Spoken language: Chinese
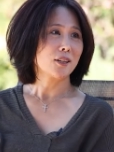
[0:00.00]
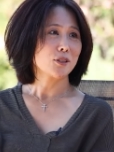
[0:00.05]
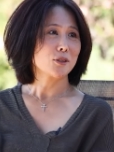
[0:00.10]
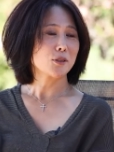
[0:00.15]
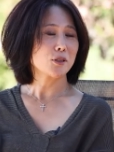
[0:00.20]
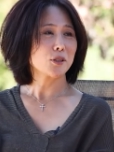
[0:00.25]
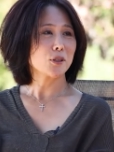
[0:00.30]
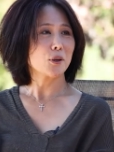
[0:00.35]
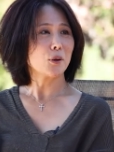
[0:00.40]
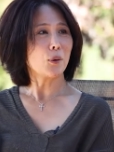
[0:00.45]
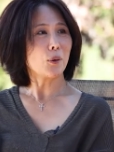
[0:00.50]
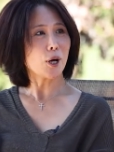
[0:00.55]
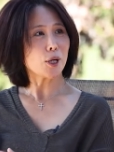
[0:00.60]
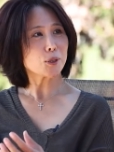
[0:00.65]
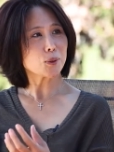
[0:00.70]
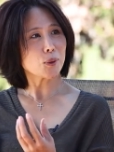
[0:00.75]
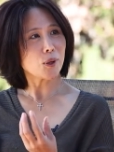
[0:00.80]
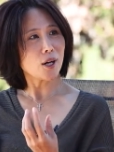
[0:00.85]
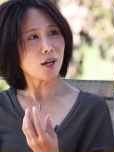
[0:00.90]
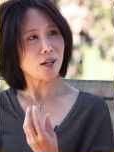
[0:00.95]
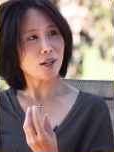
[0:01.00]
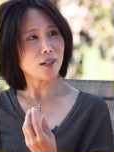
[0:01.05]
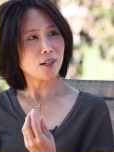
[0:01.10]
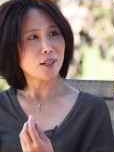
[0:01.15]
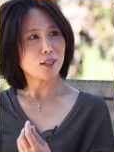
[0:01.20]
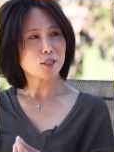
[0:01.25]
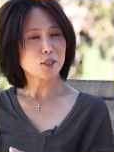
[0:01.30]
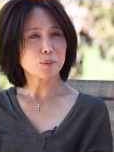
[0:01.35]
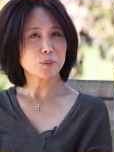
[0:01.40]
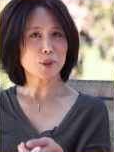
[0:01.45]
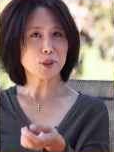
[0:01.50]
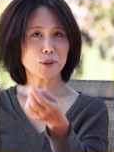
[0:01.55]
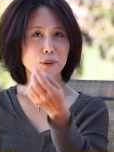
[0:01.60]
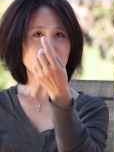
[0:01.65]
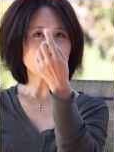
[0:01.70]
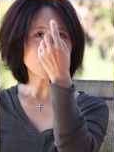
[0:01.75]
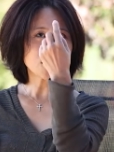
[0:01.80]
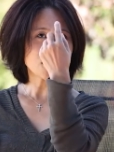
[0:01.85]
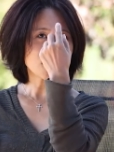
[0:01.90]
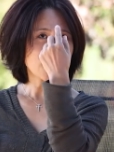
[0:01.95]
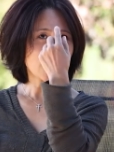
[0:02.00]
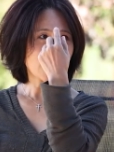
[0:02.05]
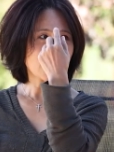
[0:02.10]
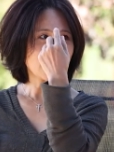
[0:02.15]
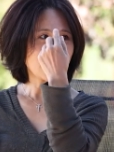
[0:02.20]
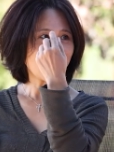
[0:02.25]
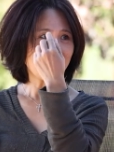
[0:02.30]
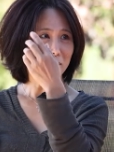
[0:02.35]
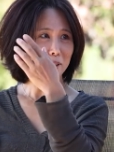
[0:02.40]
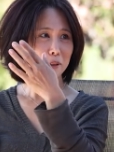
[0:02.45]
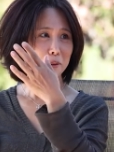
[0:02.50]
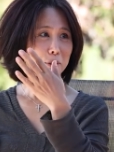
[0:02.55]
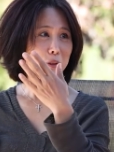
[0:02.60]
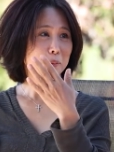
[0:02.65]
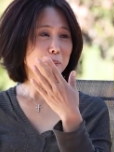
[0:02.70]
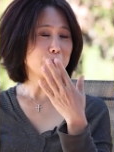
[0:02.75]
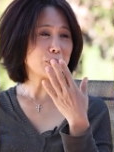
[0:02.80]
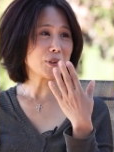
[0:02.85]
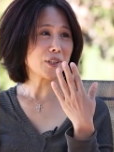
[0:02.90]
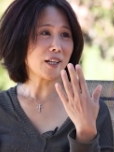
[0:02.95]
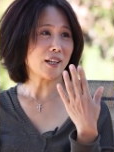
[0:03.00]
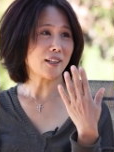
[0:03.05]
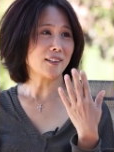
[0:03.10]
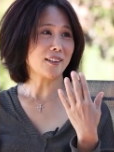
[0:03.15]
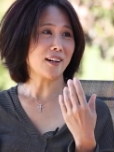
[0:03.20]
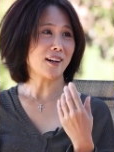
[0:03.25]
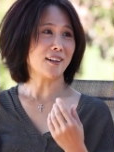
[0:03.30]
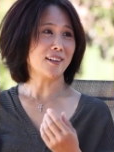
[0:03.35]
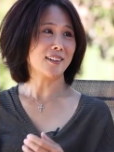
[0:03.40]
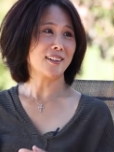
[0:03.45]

就是化妆，什么有的是点点儿的，有的不点点儿